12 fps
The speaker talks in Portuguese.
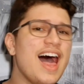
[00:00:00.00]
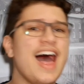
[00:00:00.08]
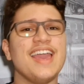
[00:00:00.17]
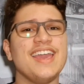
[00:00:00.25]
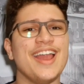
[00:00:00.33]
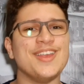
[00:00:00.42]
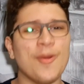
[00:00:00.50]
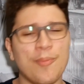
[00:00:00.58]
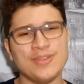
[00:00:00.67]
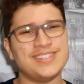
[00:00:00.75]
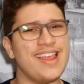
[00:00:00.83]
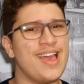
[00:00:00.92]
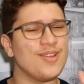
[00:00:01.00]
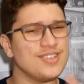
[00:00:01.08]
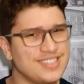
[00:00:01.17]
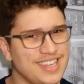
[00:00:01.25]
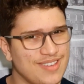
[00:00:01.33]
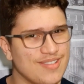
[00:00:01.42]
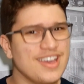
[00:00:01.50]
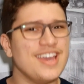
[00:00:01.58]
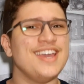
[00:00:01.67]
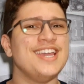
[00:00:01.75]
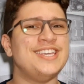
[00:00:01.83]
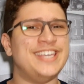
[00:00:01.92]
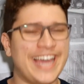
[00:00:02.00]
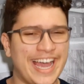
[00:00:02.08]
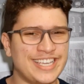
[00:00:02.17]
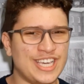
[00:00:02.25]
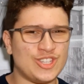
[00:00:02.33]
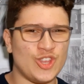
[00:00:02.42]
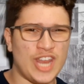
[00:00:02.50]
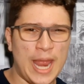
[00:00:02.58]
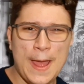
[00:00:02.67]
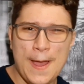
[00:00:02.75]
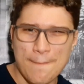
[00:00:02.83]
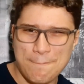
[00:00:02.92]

aí eles vão pro celeirozinho e chega a gestora...